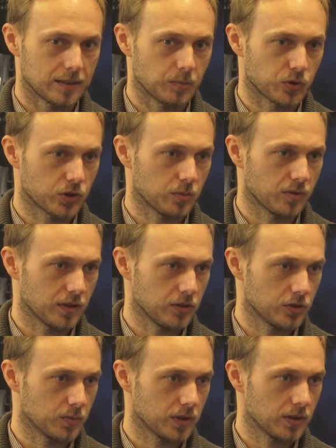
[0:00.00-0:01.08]

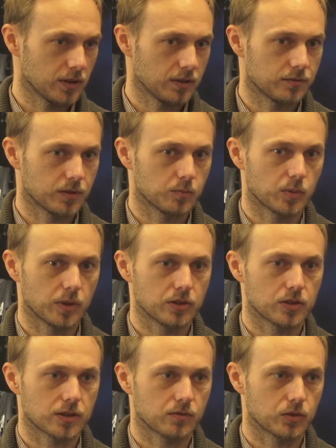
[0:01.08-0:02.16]
Potrzebowaliśmy w tym
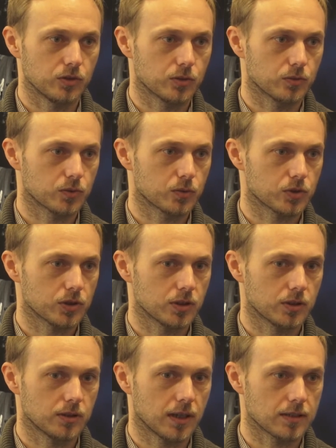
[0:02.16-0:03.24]
momencie zawodników,
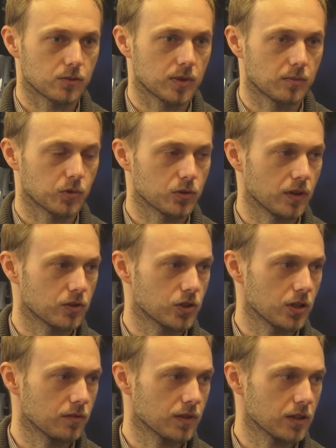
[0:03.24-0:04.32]
którzy dadzą nam
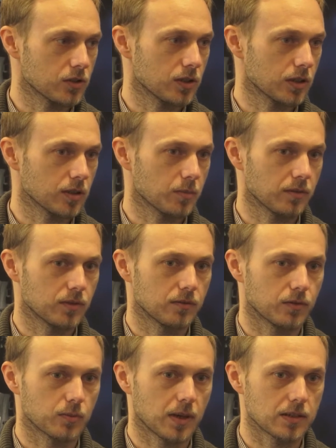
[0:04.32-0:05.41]
doświadczenie w każdej tak naprawdę
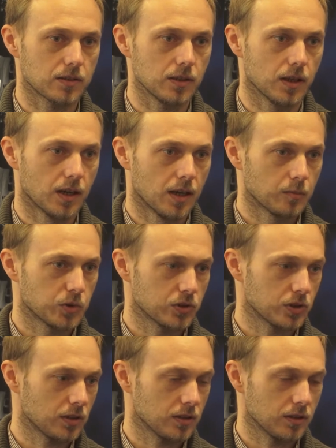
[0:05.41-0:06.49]
formacji.
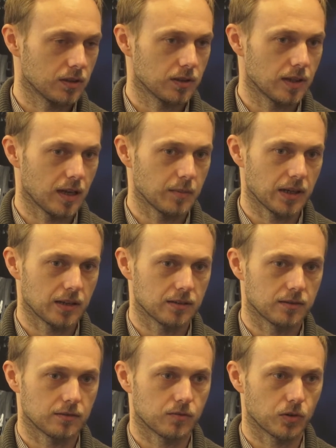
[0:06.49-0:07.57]
Przyszedł Damian,
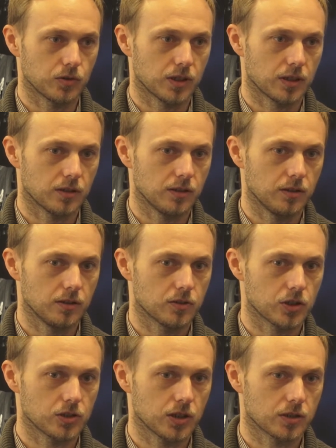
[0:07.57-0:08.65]
Wojtek i
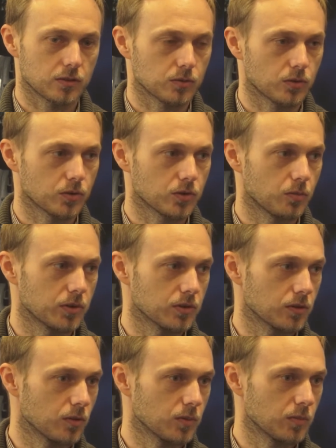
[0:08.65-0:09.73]
Grzesiek. Są to osoby z
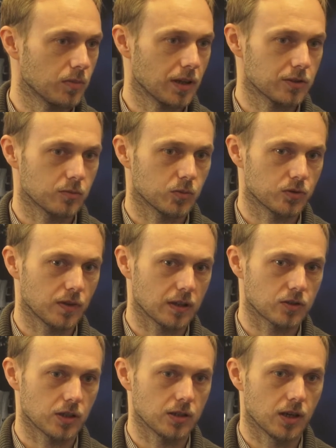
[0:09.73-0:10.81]
ogromnym bagażem
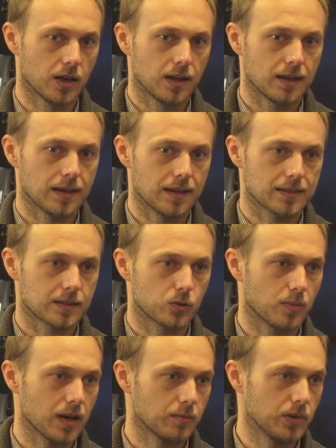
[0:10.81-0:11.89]
doświadczeń z
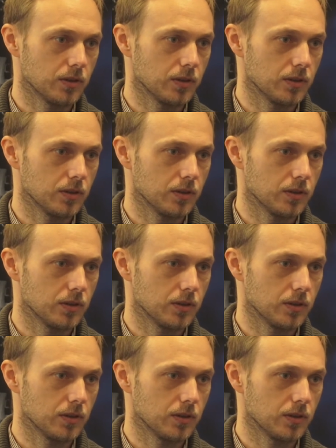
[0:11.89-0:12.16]
klubami,